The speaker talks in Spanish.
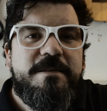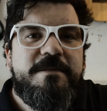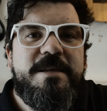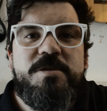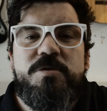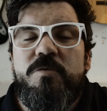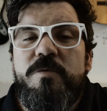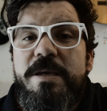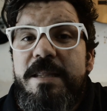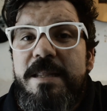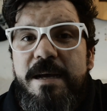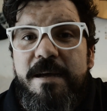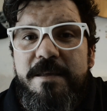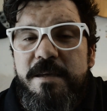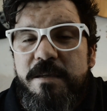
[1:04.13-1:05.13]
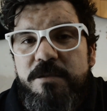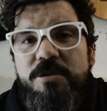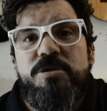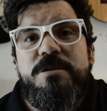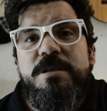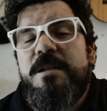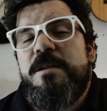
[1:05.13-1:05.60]
de su vida y
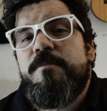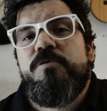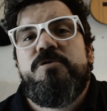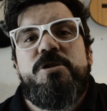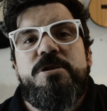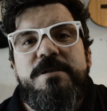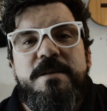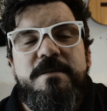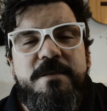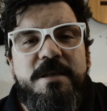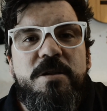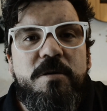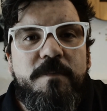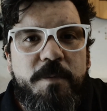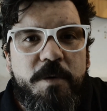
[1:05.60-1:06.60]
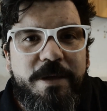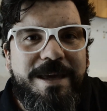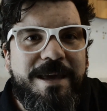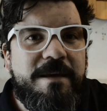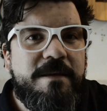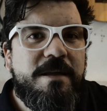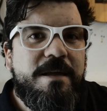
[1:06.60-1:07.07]
esto tiene mucho sentido
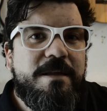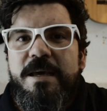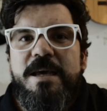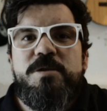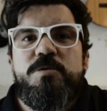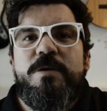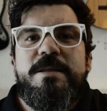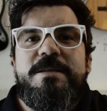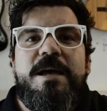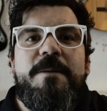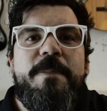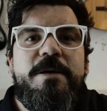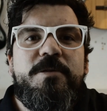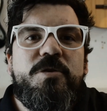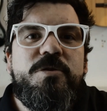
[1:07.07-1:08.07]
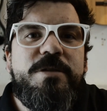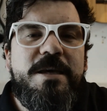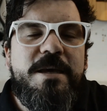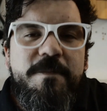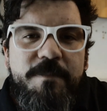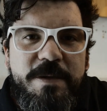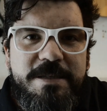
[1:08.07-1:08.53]
porque es una etapa en donde
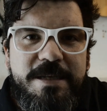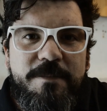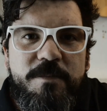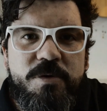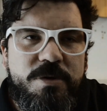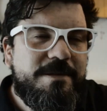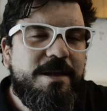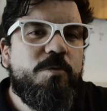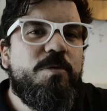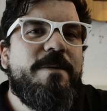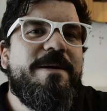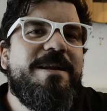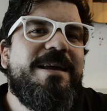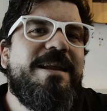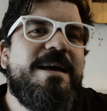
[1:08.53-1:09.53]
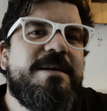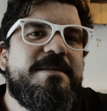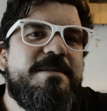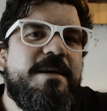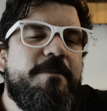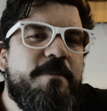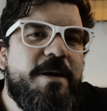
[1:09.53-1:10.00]
empezamos de alguna manera a
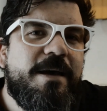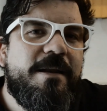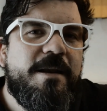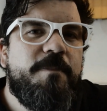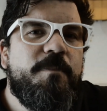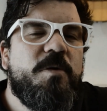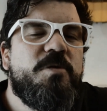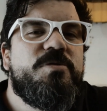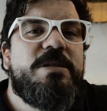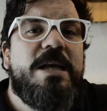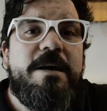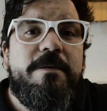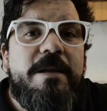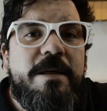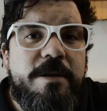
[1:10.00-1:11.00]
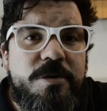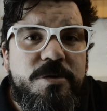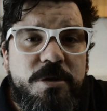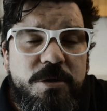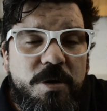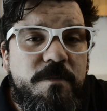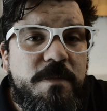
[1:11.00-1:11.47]
ser más responsables de
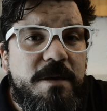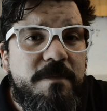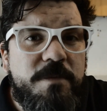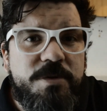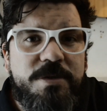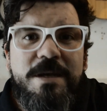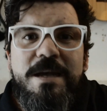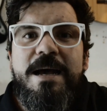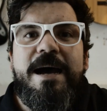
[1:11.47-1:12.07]
nosotros mismos,